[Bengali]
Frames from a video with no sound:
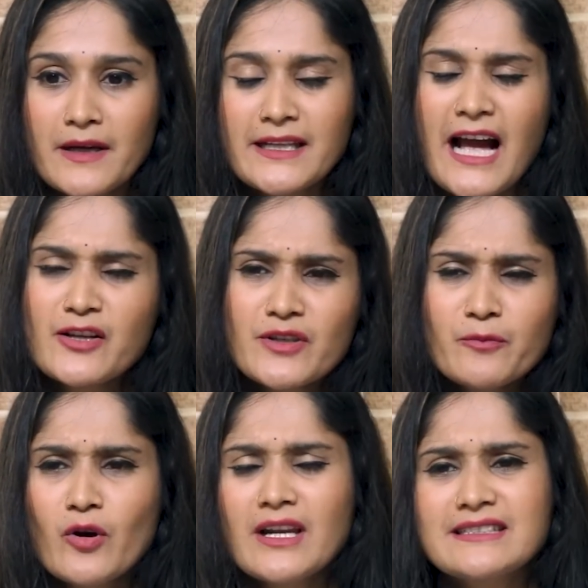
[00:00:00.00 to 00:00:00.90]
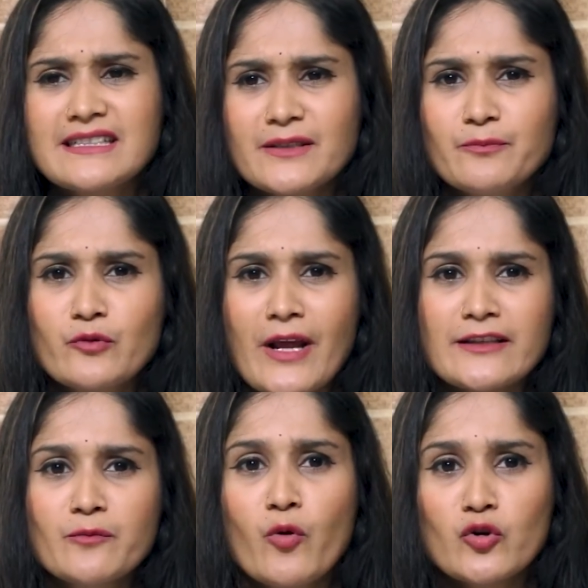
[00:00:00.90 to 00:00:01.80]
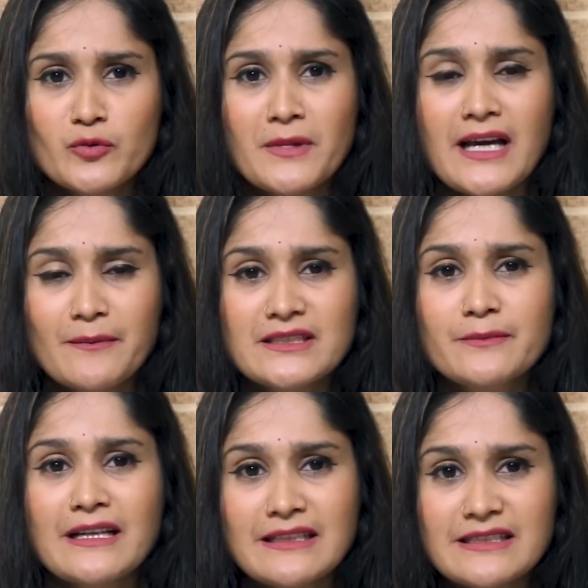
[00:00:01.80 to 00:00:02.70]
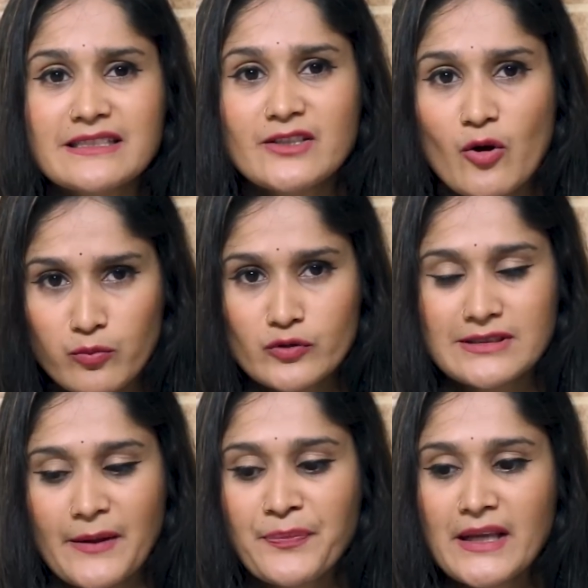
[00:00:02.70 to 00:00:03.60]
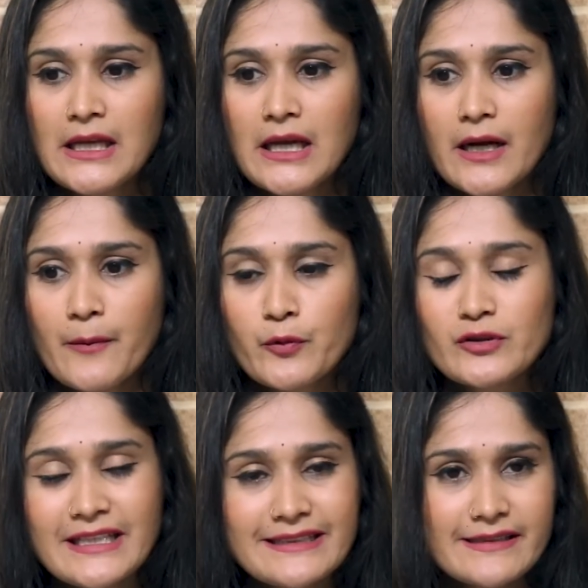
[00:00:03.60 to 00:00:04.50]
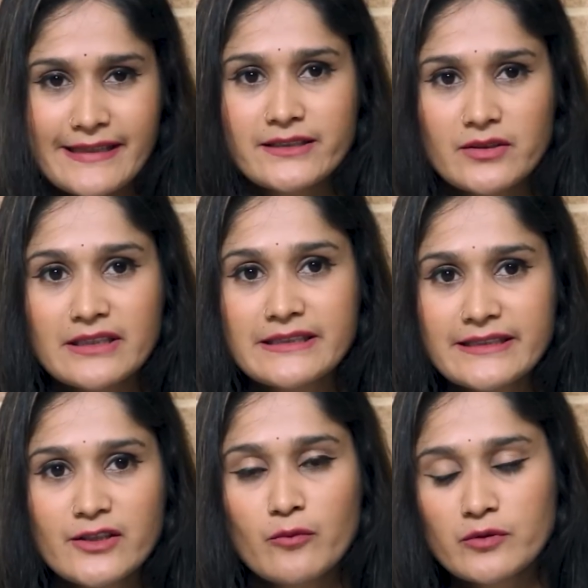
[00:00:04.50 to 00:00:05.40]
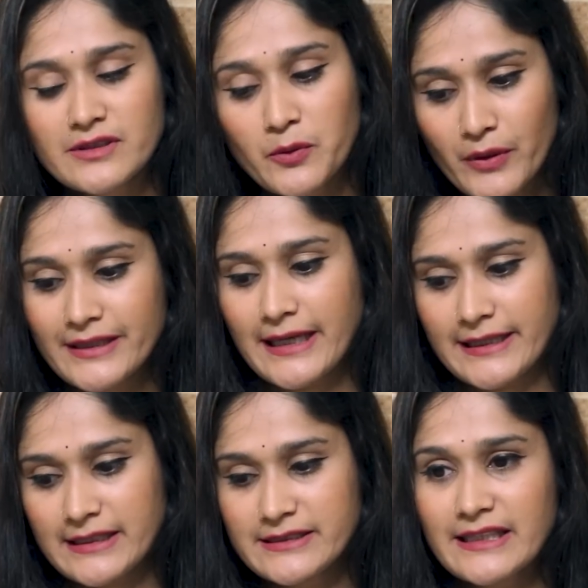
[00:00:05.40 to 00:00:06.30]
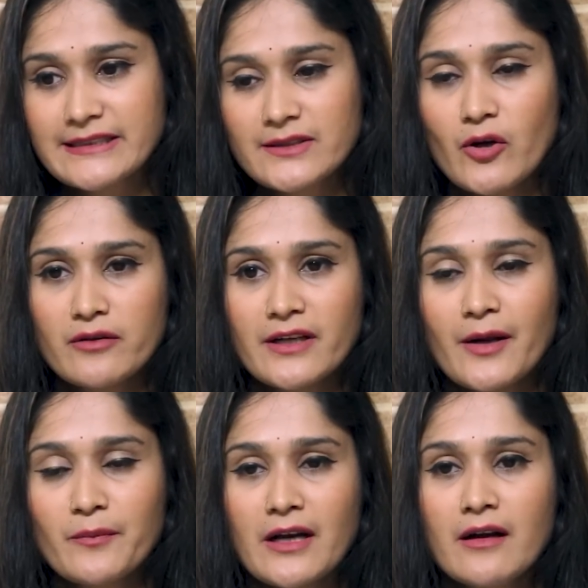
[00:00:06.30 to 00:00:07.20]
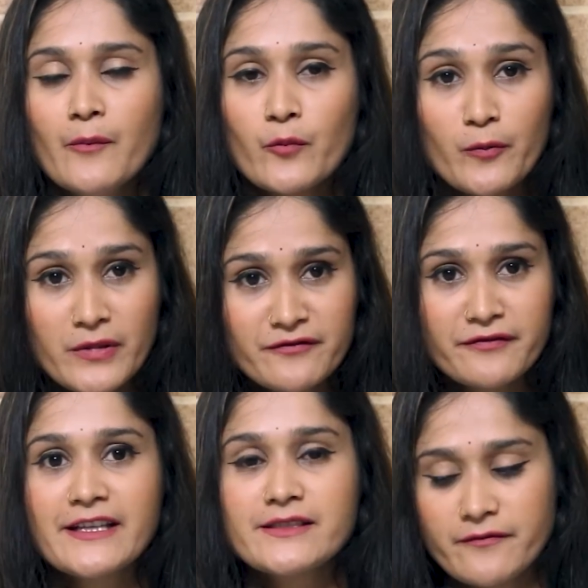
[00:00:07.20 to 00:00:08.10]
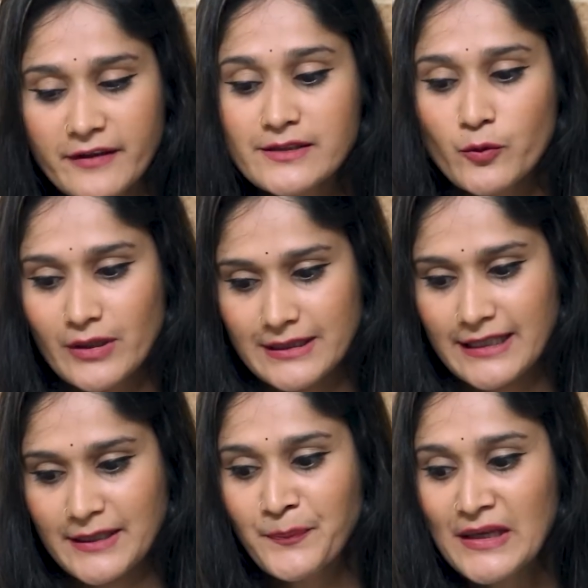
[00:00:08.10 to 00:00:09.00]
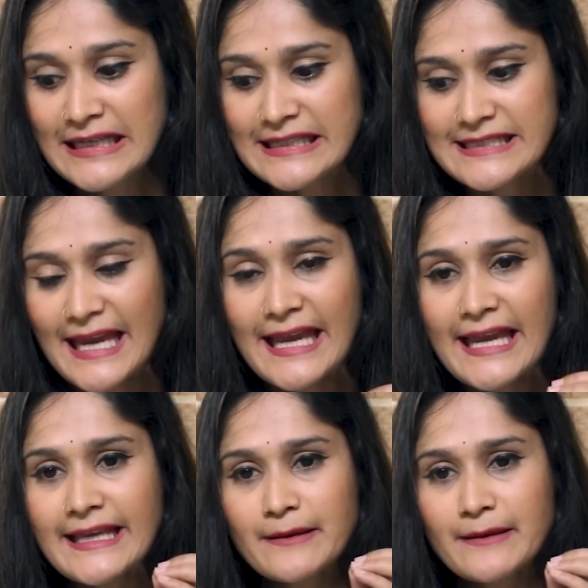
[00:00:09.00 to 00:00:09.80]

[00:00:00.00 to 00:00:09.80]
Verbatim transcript: মানে আসলে বলা যায় যে পুরো একদম বর্তমান আমাদের বাংলাদেশের যে অবস্থা প্রত্যেকটা সেক্টরে যে যে অবস্থা হয়ে থাকে যে যে ধরনের আমরা প্রবলেম ফেস ফেস করে থাকি সেই